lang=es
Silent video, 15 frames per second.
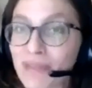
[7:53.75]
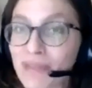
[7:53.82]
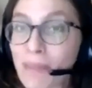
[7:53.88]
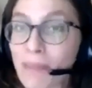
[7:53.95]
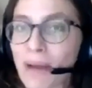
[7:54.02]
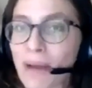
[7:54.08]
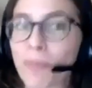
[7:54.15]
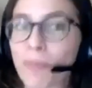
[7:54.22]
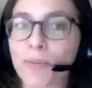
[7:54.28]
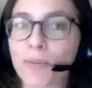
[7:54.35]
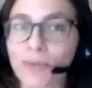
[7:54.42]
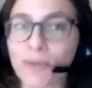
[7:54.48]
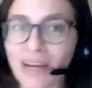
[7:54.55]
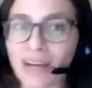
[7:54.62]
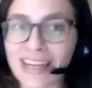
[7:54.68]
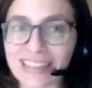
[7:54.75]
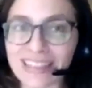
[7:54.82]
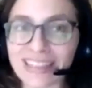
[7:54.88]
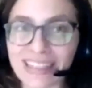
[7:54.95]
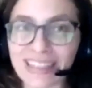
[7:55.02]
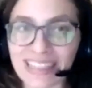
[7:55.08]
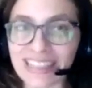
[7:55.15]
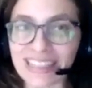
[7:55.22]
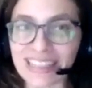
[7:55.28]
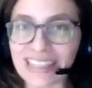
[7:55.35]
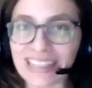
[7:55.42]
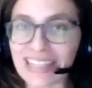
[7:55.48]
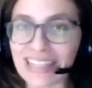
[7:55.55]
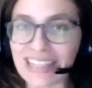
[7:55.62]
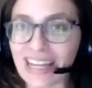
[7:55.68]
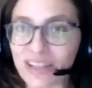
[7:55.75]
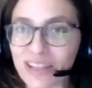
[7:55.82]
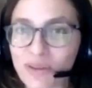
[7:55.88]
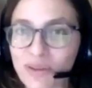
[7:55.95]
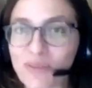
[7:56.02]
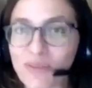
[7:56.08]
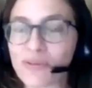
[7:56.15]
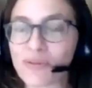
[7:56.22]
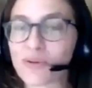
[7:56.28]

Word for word: vez más popular en Argentina, ¿no?